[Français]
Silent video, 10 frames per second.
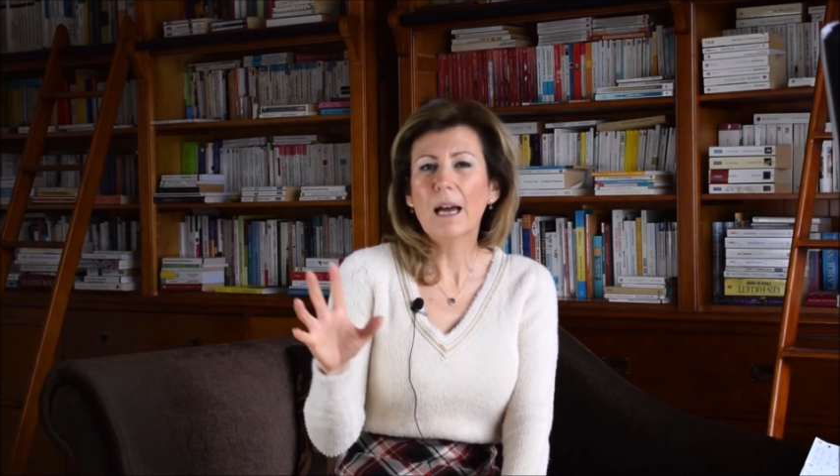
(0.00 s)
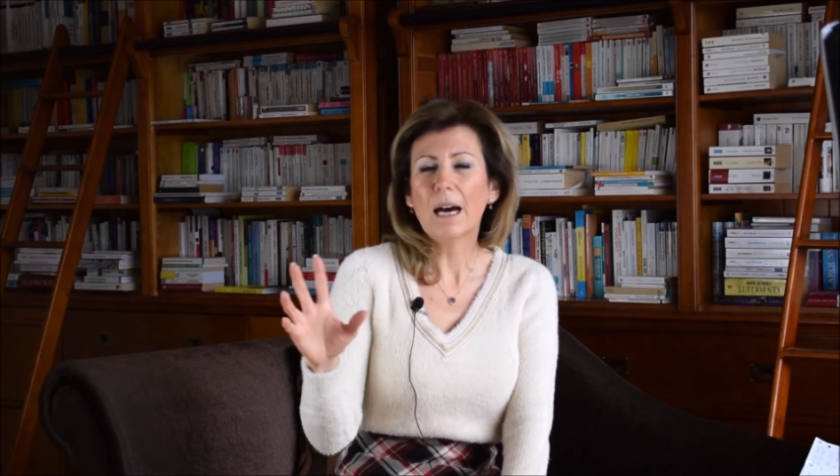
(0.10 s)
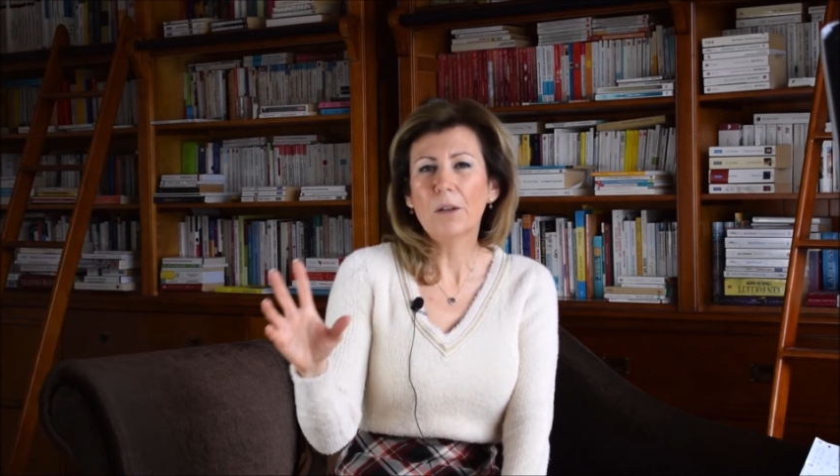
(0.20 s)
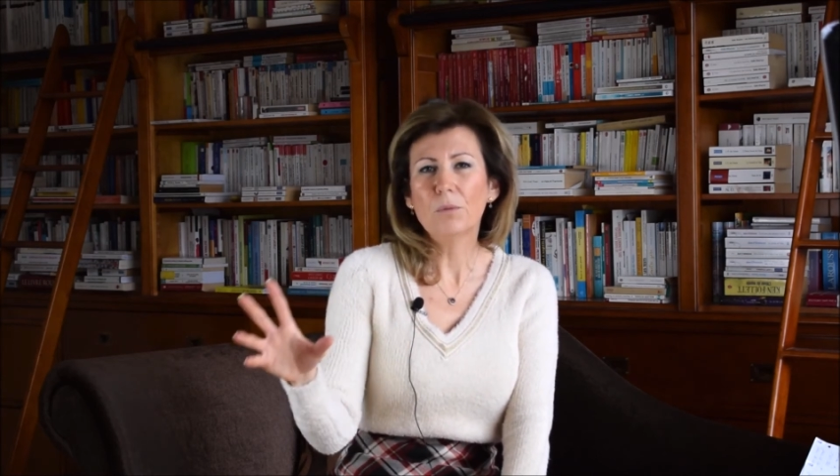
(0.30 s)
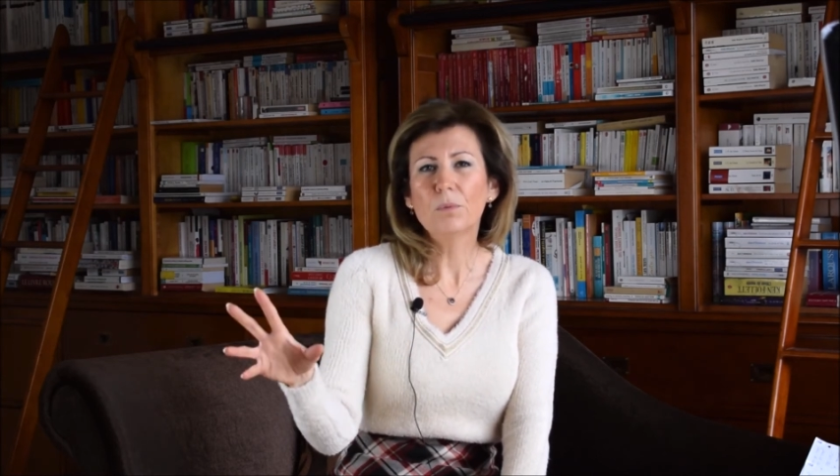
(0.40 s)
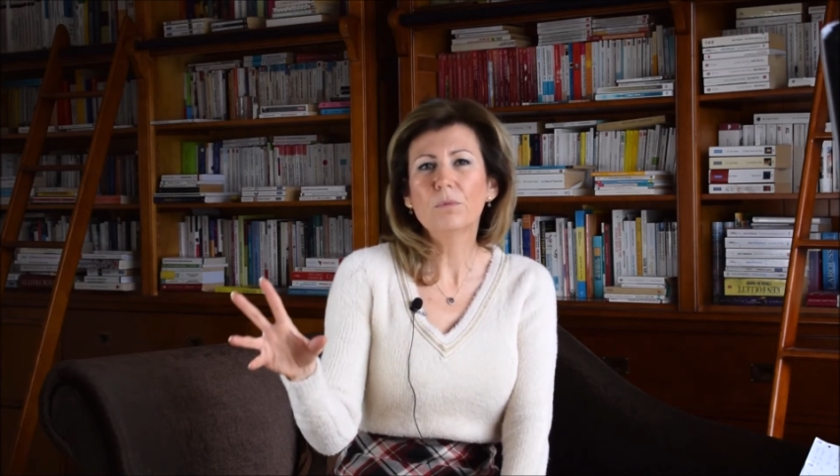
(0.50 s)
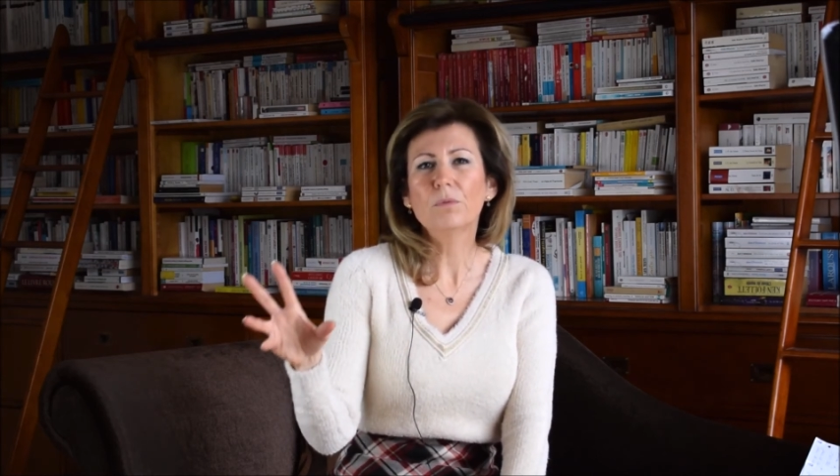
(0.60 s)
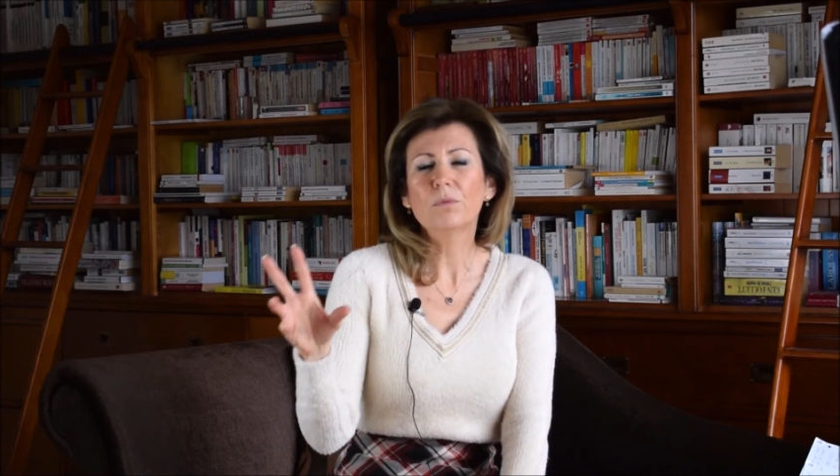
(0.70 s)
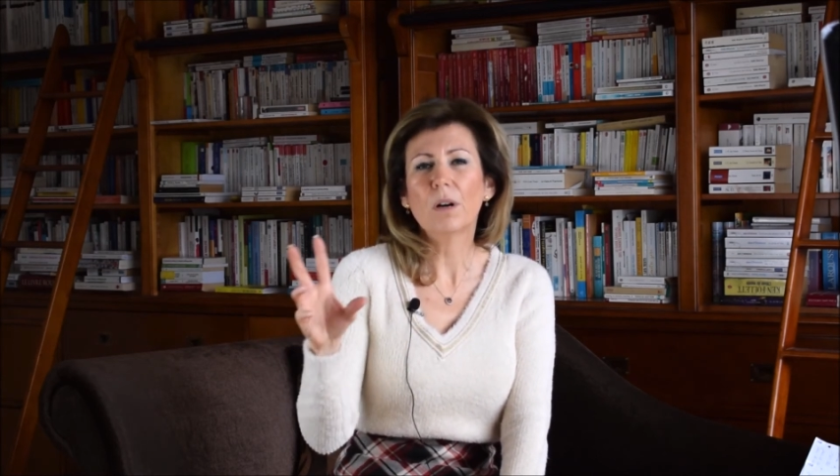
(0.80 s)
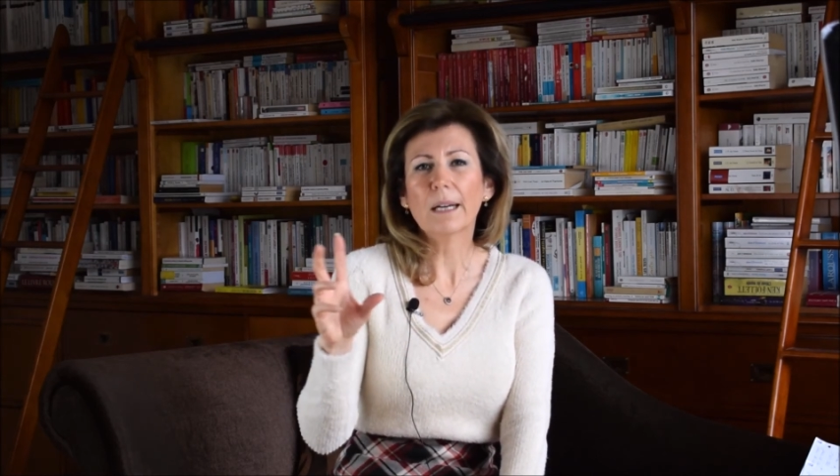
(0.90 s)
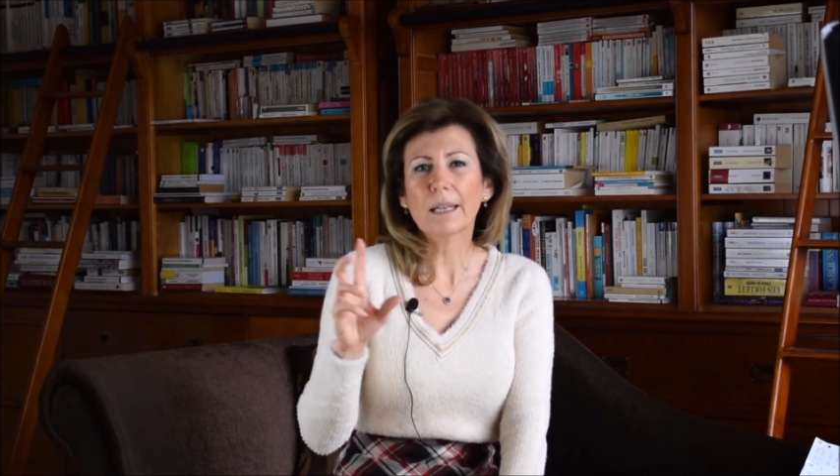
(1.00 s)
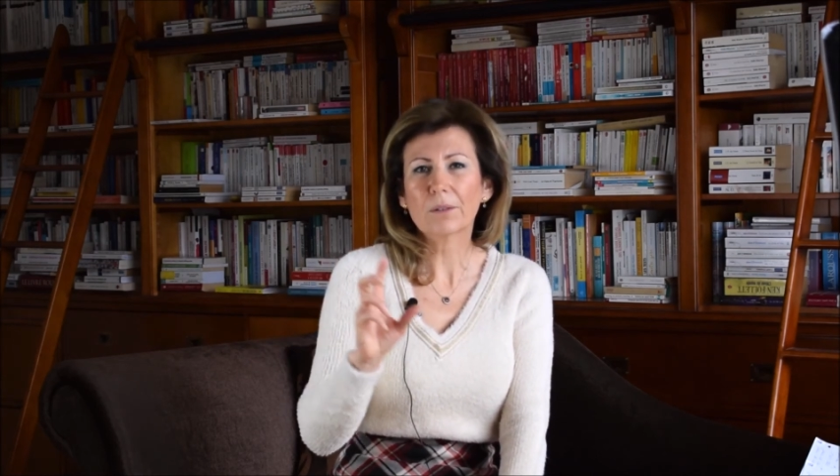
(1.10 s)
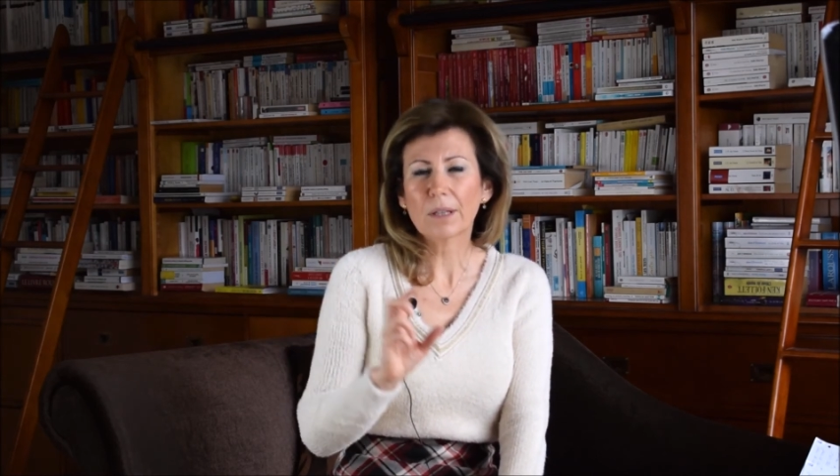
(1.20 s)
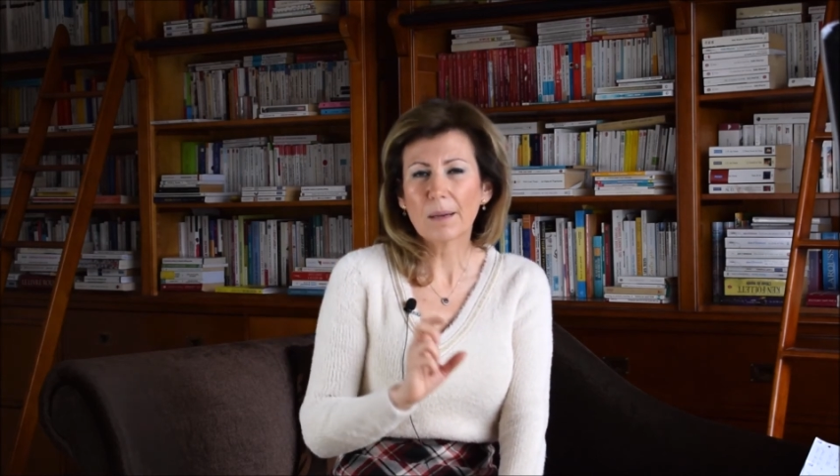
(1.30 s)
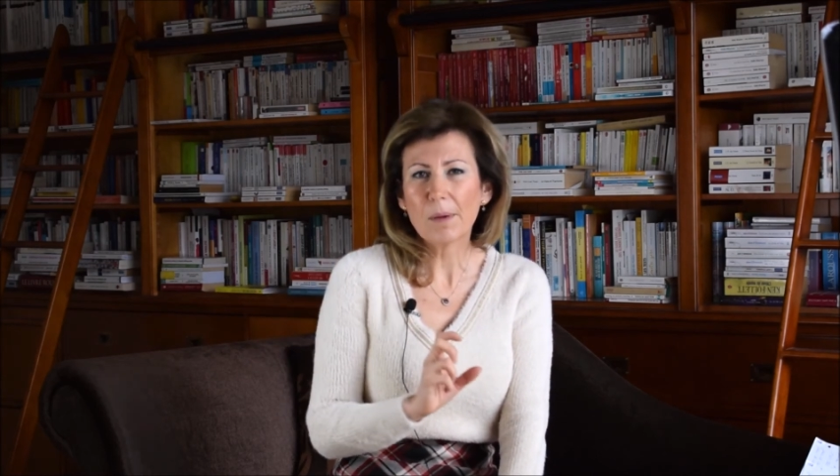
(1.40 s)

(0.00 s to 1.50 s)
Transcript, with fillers: à ne plus vous voir et être quand